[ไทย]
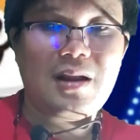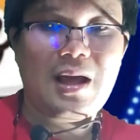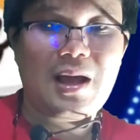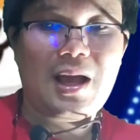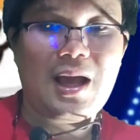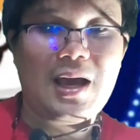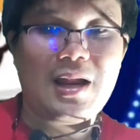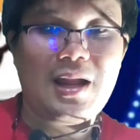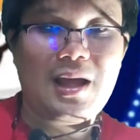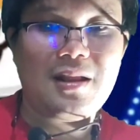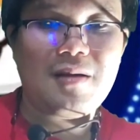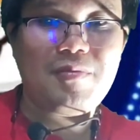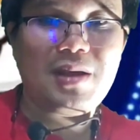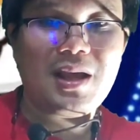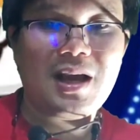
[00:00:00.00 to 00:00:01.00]
ราคาน่า
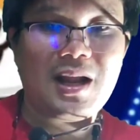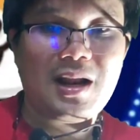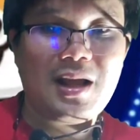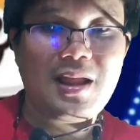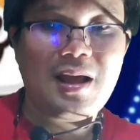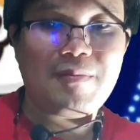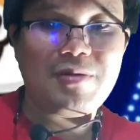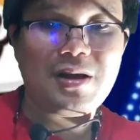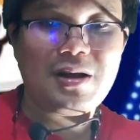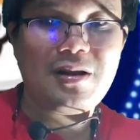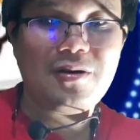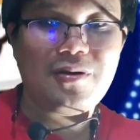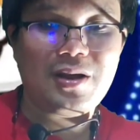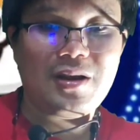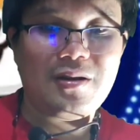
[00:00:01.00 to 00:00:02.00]
จะมีการขยับสัก
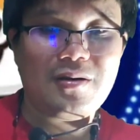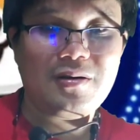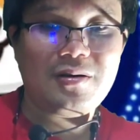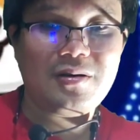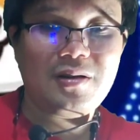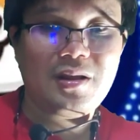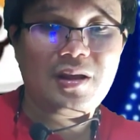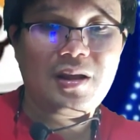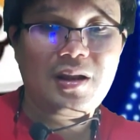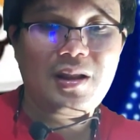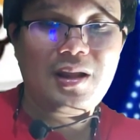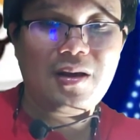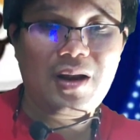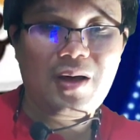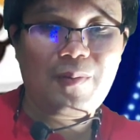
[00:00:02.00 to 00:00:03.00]
หน่อยเนาะ
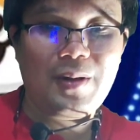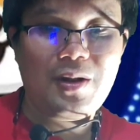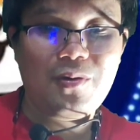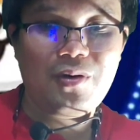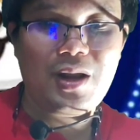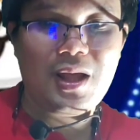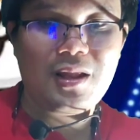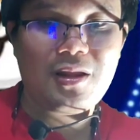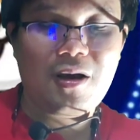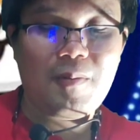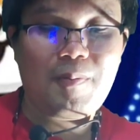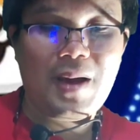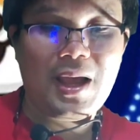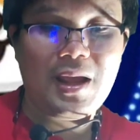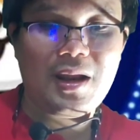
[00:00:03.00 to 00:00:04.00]
เดี๋ยวเราไปดูเหรียญต่อ
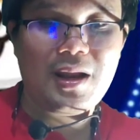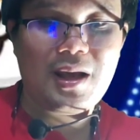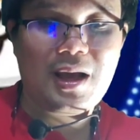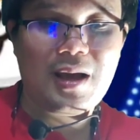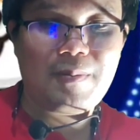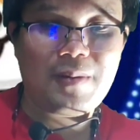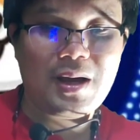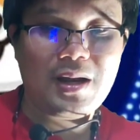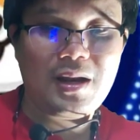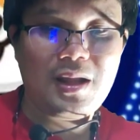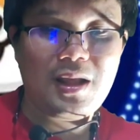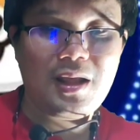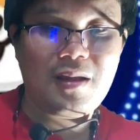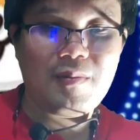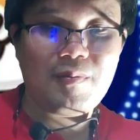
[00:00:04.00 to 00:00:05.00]
ไปนะครับ อัน
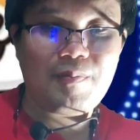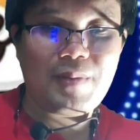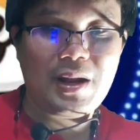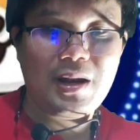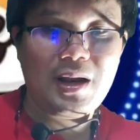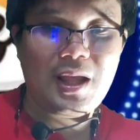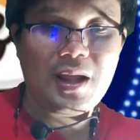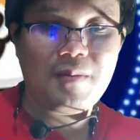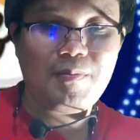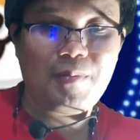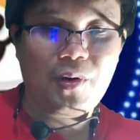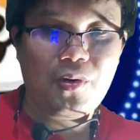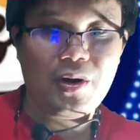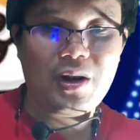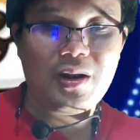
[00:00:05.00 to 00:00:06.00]
นี้เป็นเหรียญ
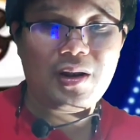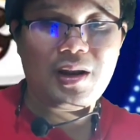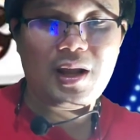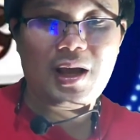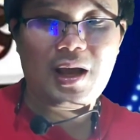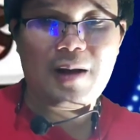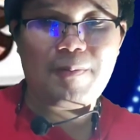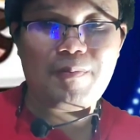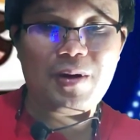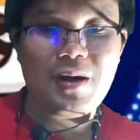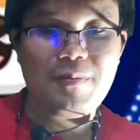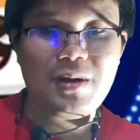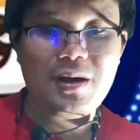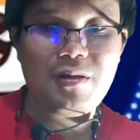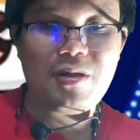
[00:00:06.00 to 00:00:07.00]
โบนนะครับ
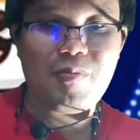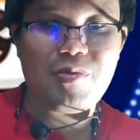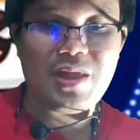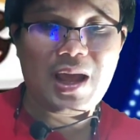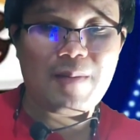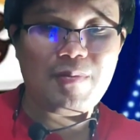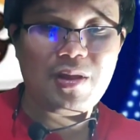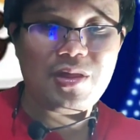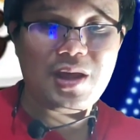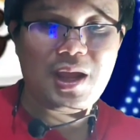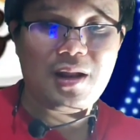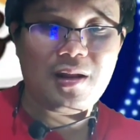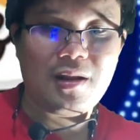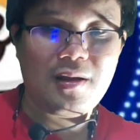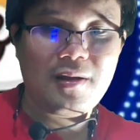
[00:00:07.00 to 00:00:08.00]
เพิ่มขึ้น
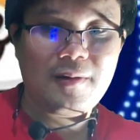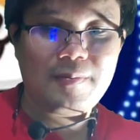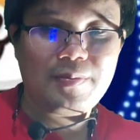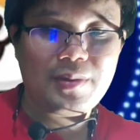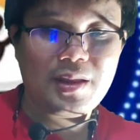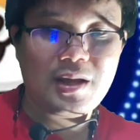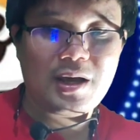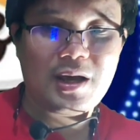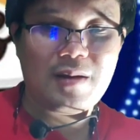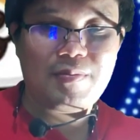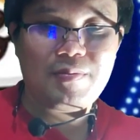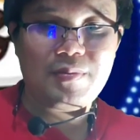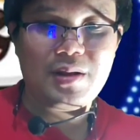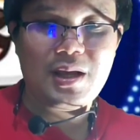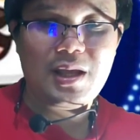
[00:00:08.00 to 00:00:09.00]
13%นะครับ
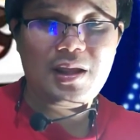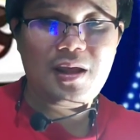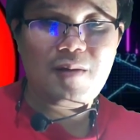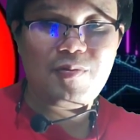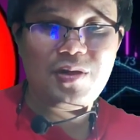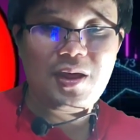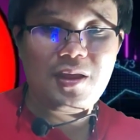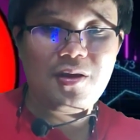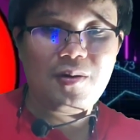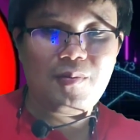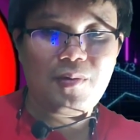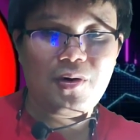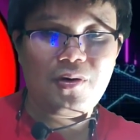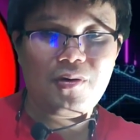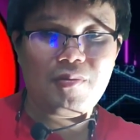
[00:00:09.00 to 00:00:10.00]
ใน 24 ชั่
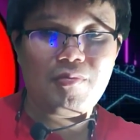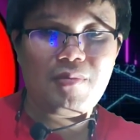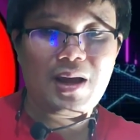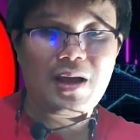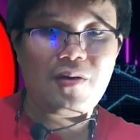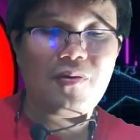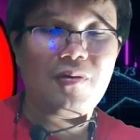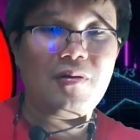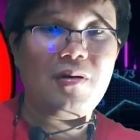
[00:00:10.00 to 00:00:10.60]
วโมงมาก